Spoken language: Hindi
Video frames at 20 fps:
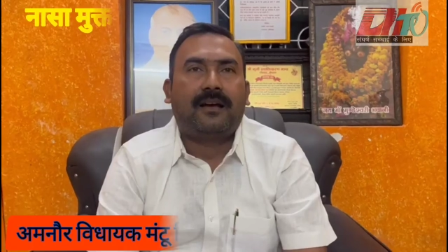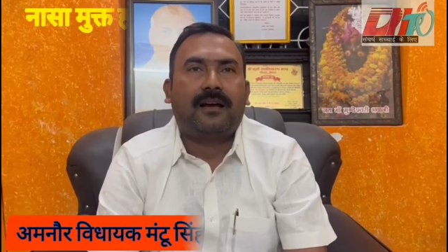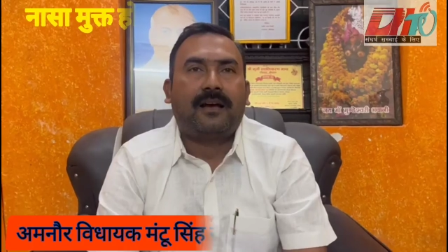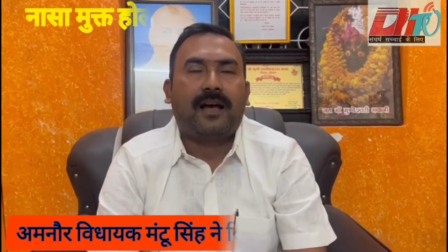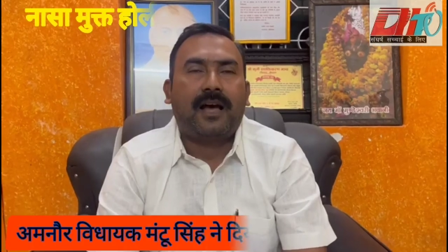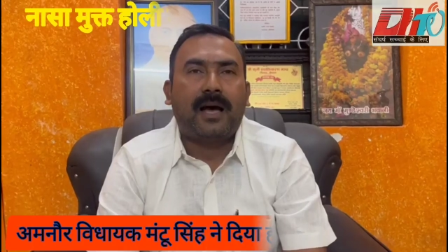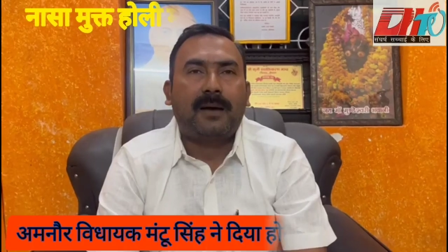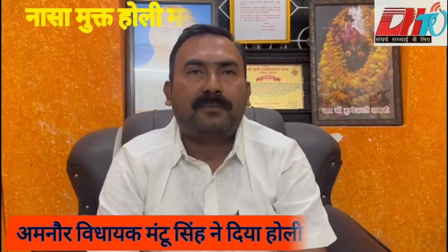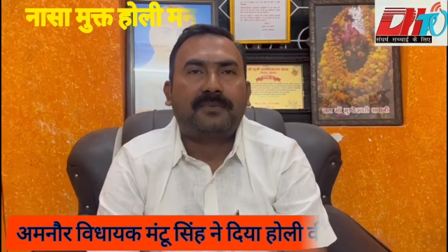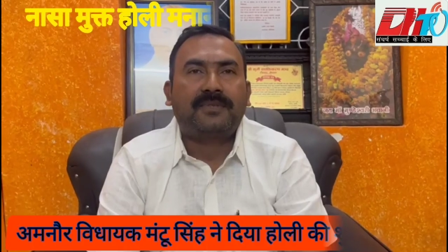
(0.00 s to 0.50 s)

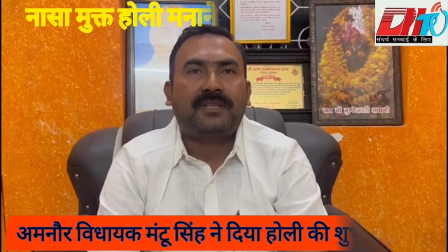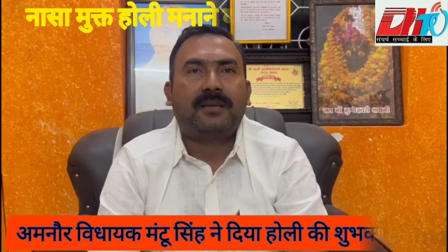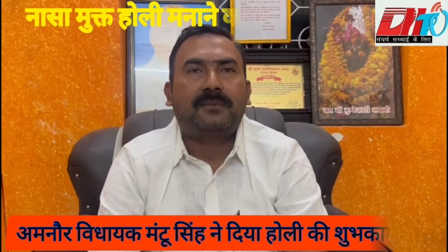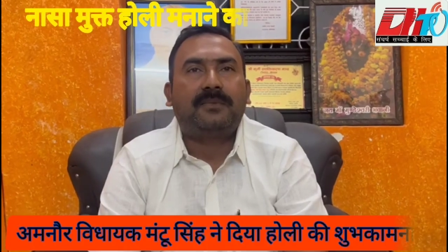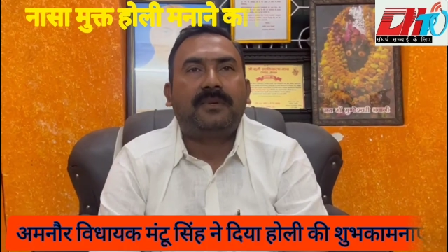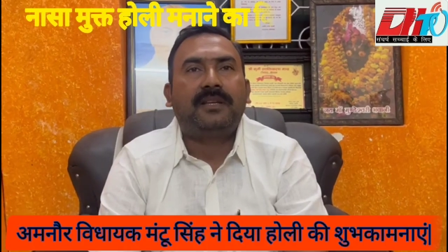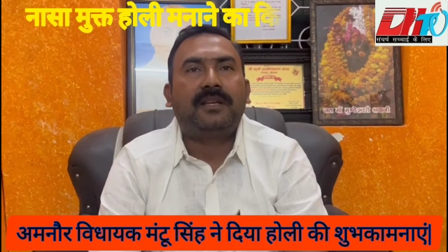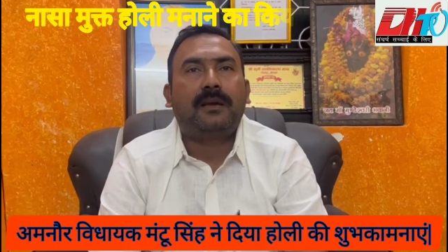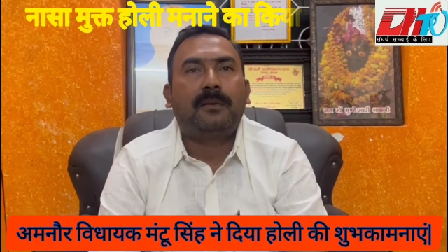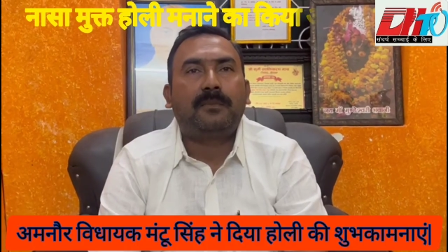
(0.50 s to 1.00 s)
आप
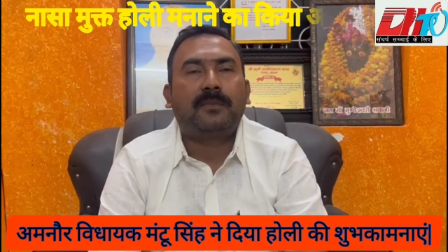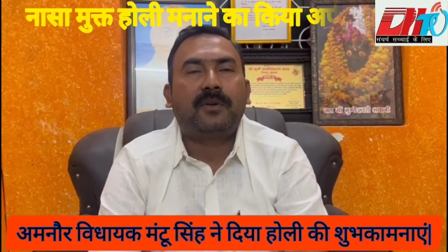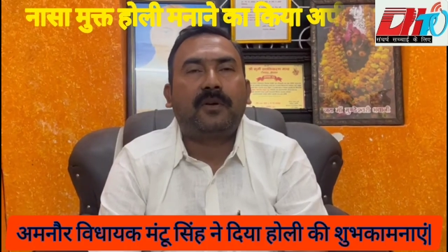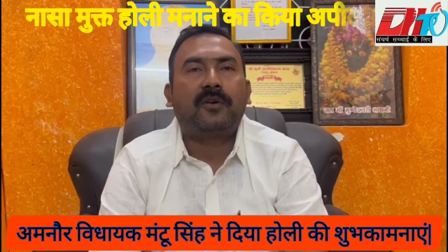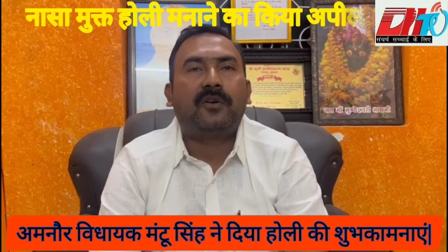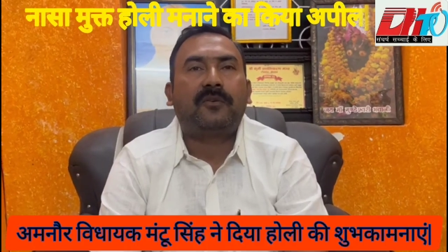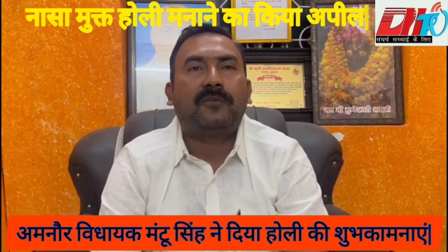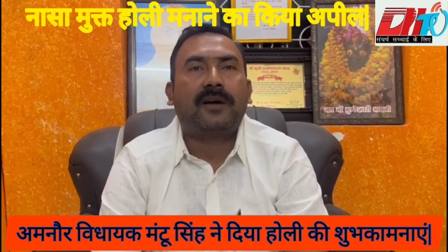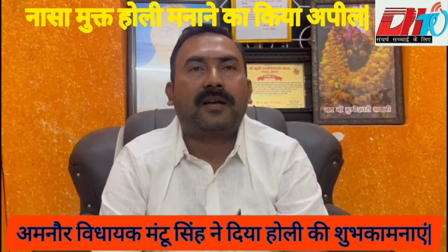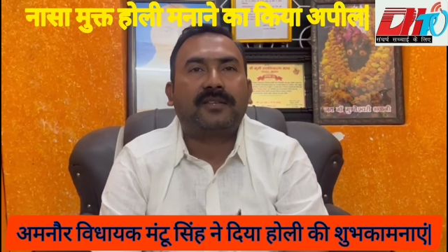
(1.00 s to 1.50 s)
सभी
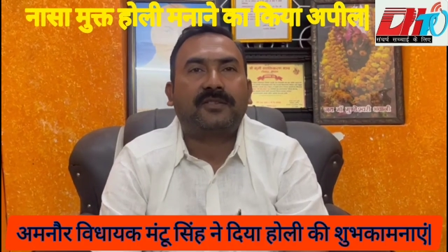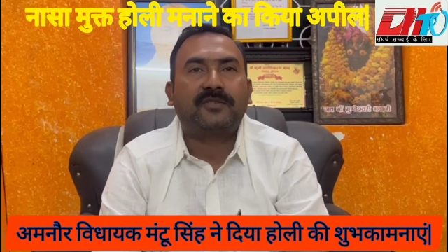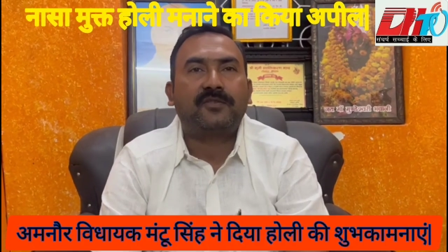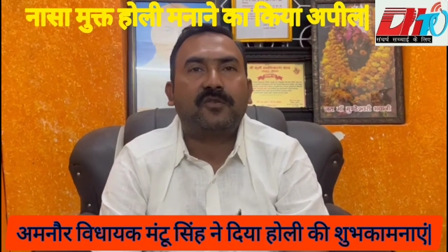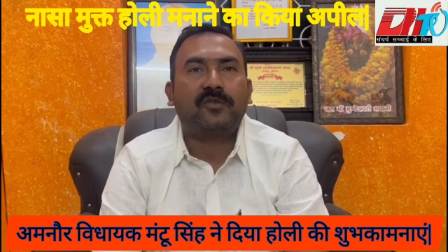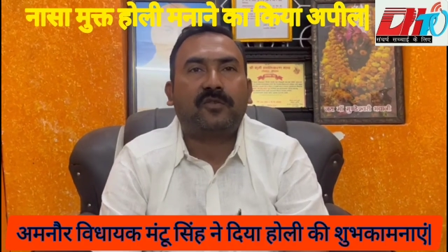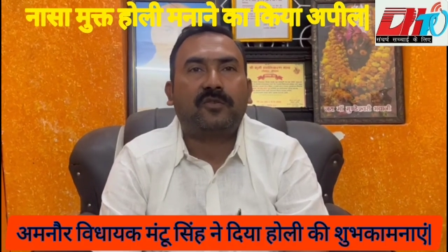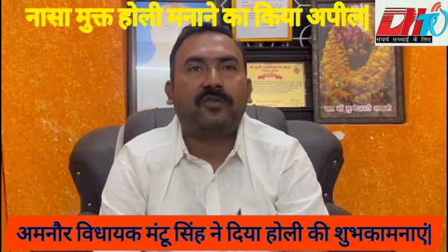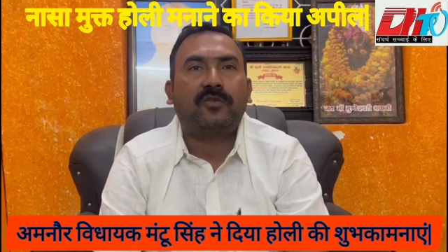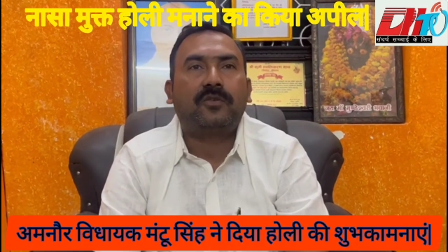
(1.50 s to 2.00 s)
अमनौर वासियों
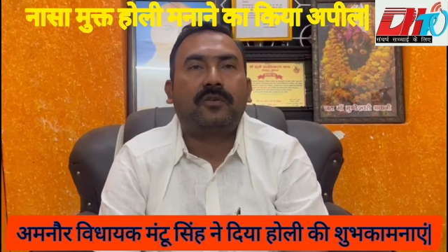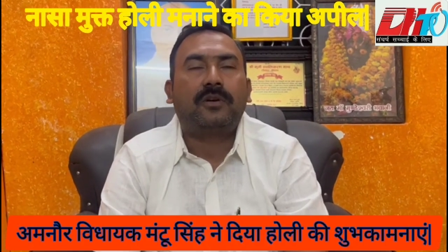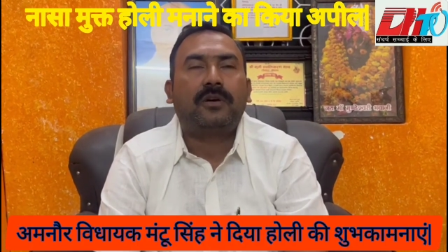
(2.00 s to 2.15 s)
को